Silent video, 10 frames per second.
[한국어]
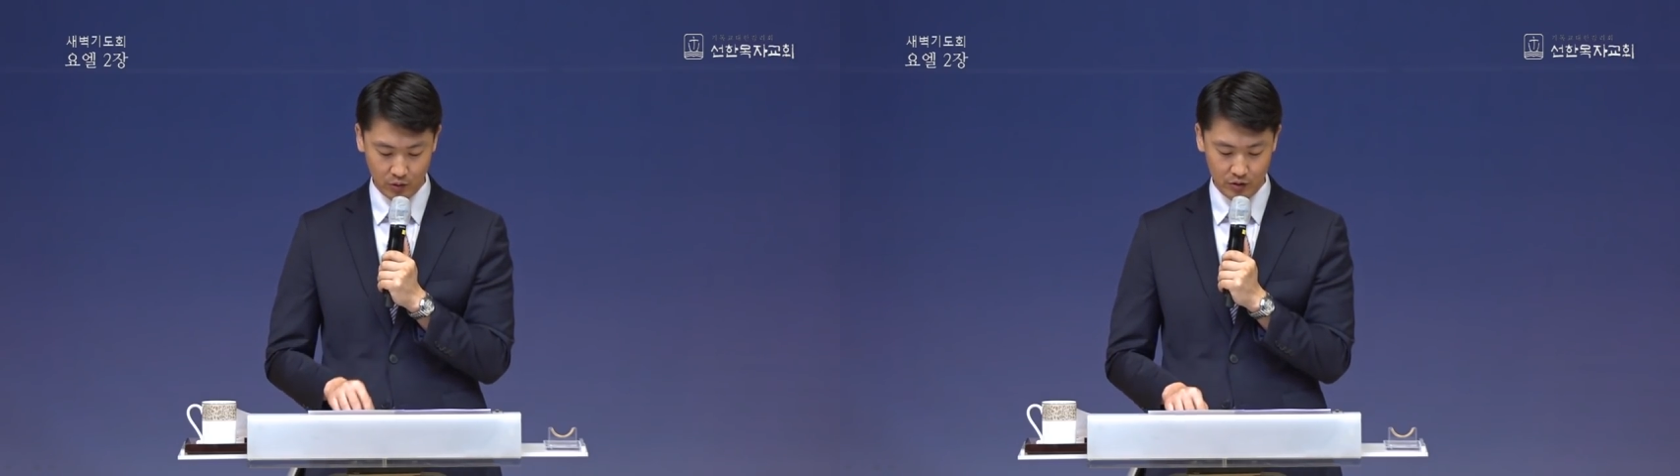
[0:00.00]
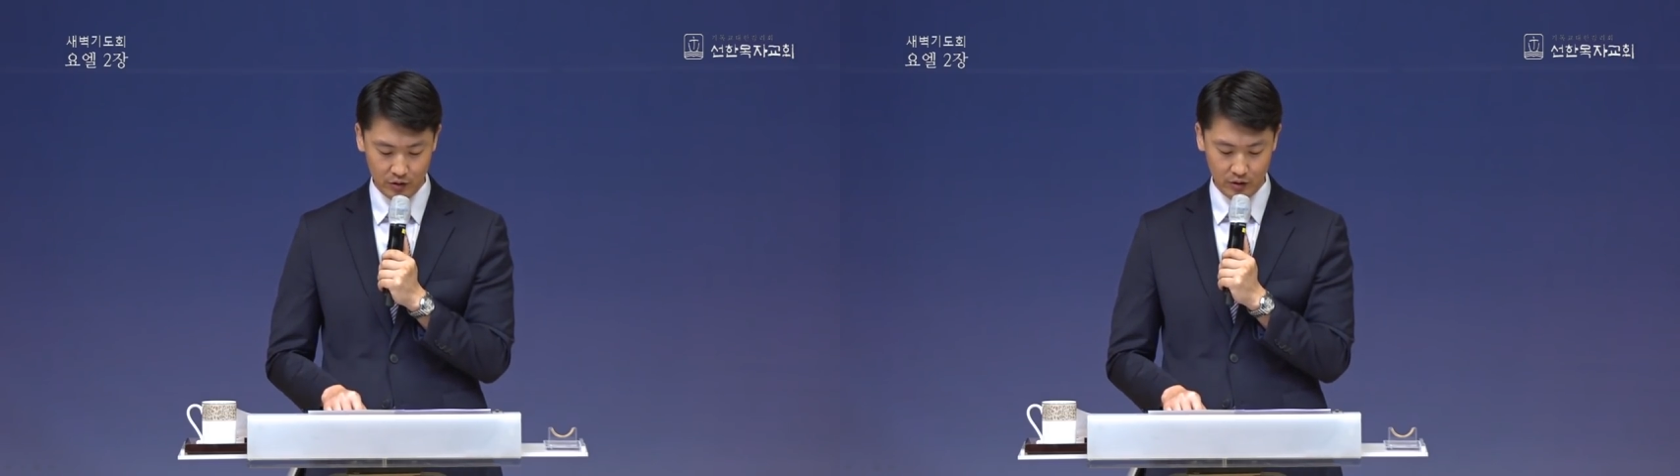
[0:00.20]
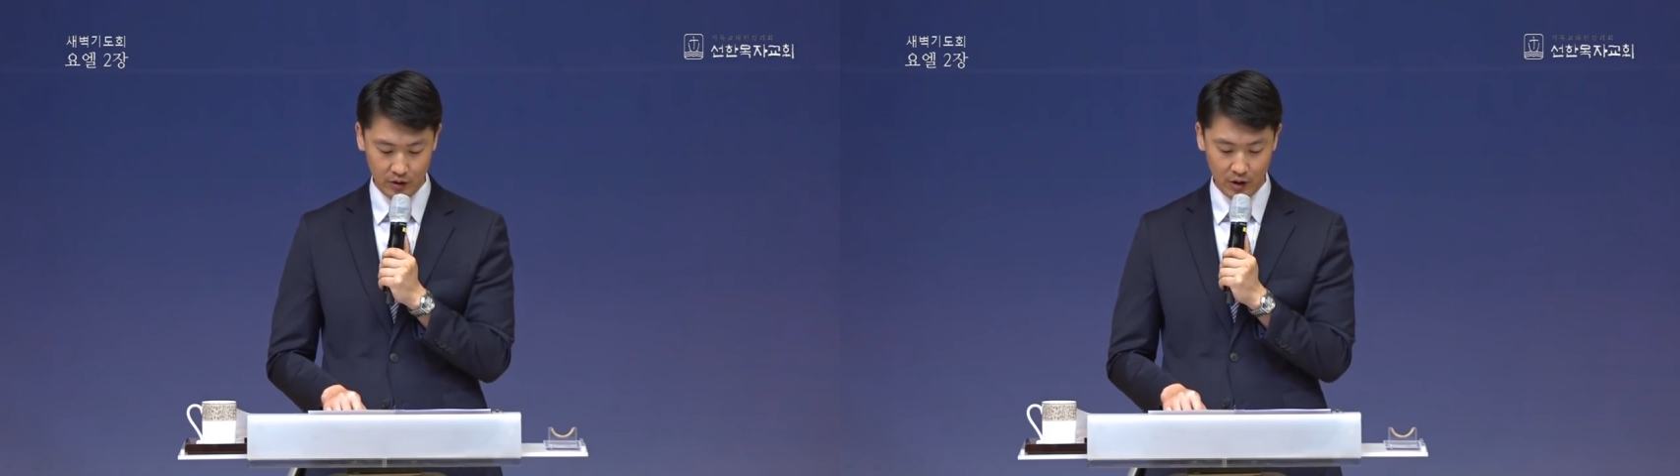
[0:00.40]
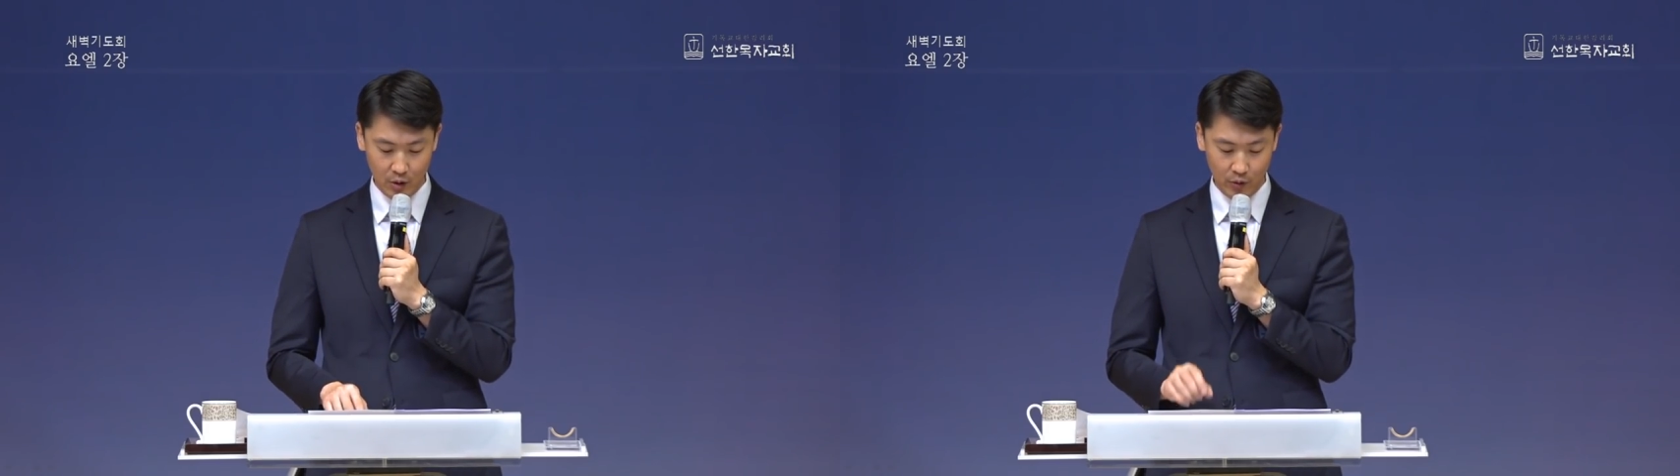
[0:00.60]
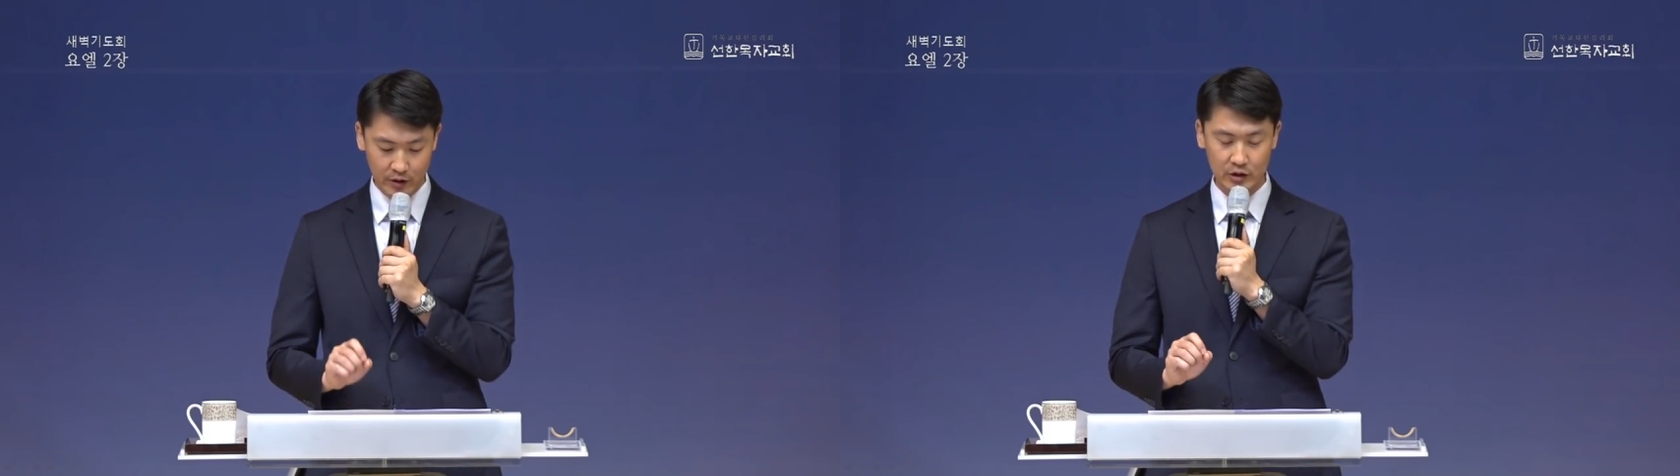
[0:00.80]
오늘
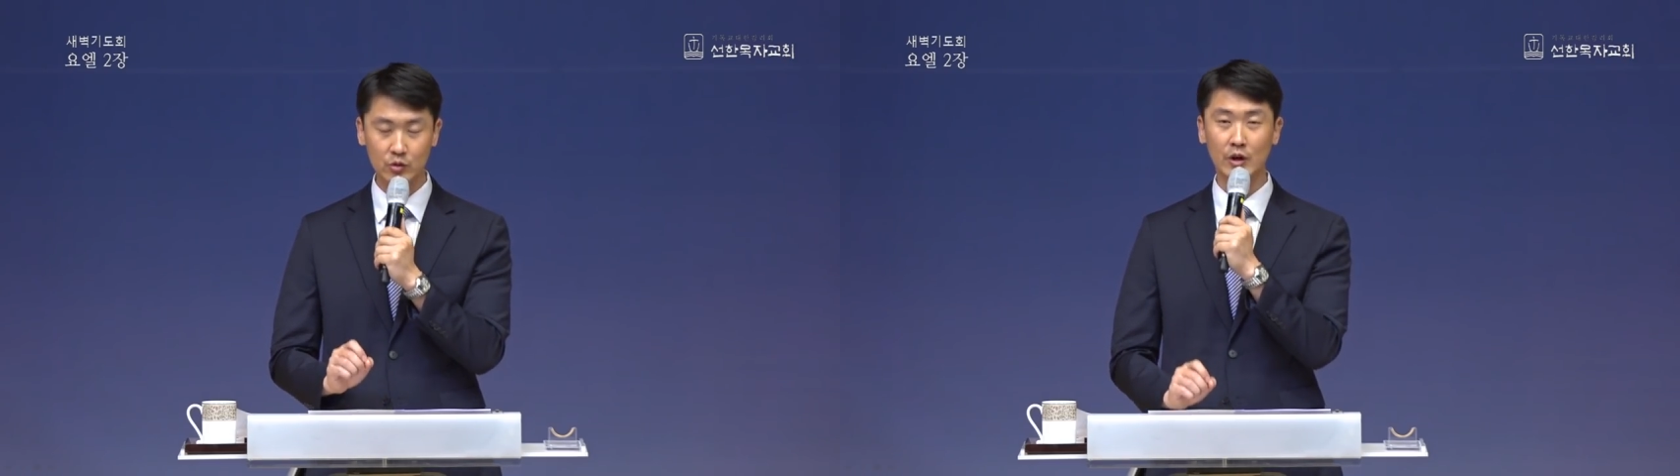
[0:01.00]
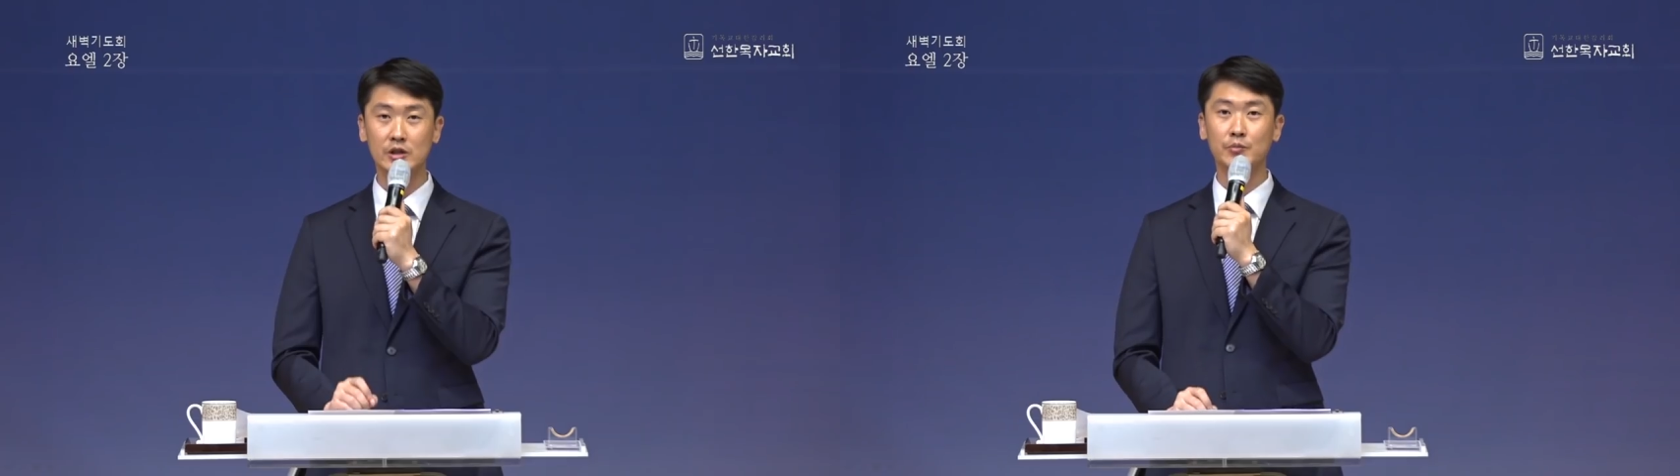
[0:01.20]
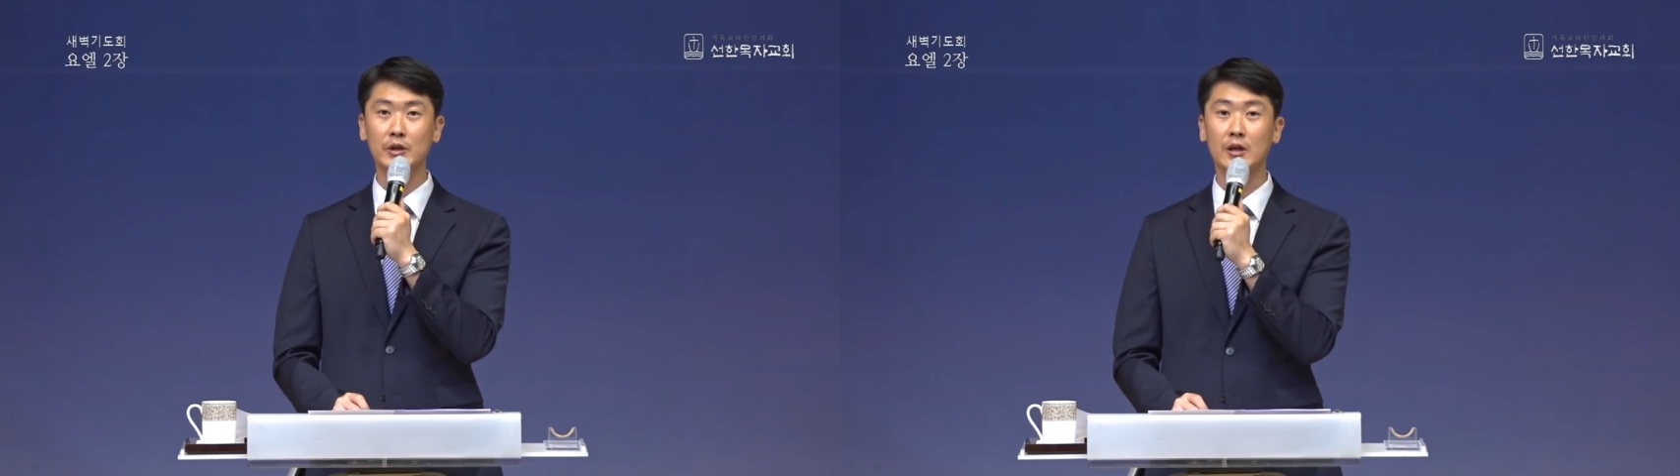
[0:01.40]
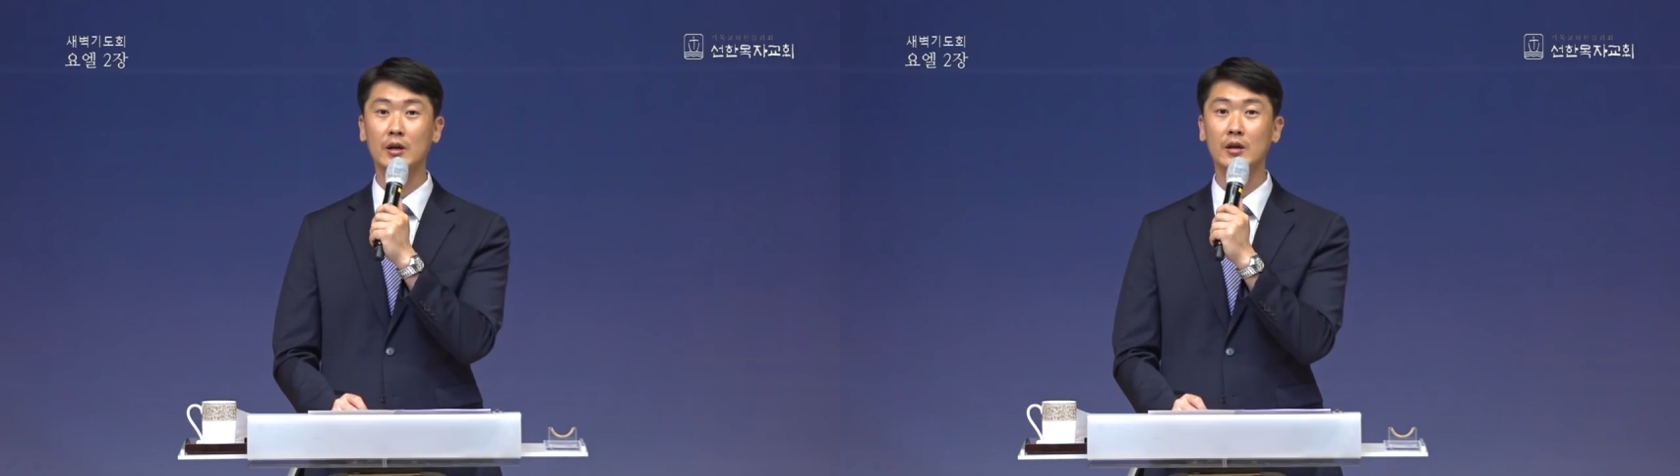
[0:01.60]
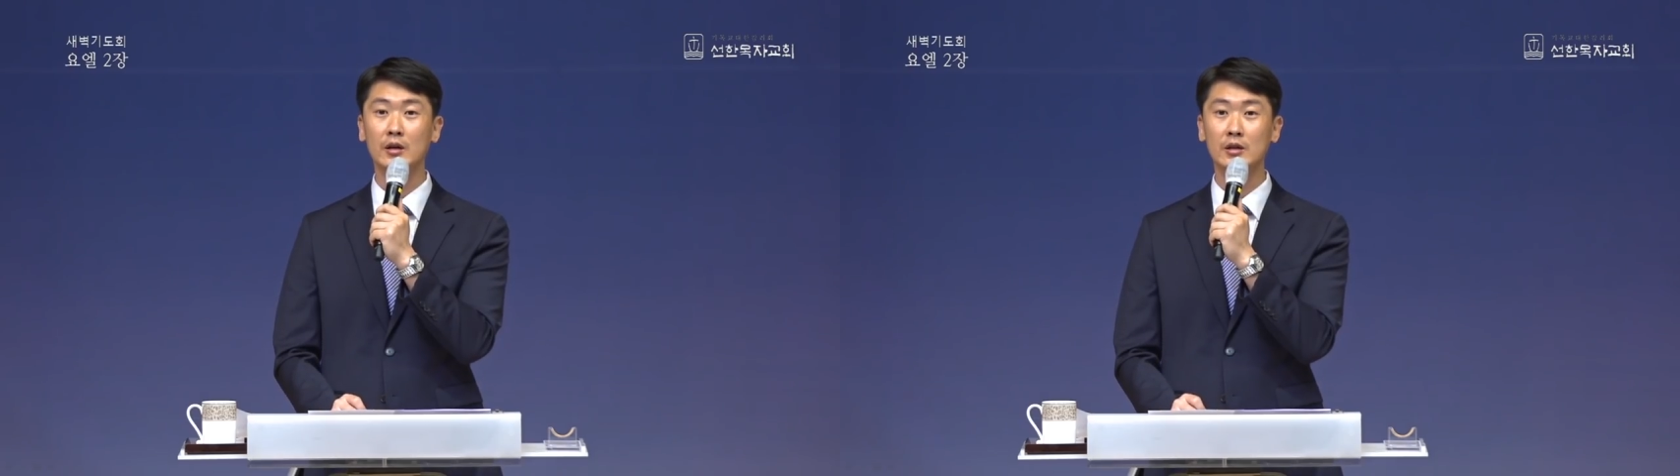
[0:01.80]
외치고 계십니다.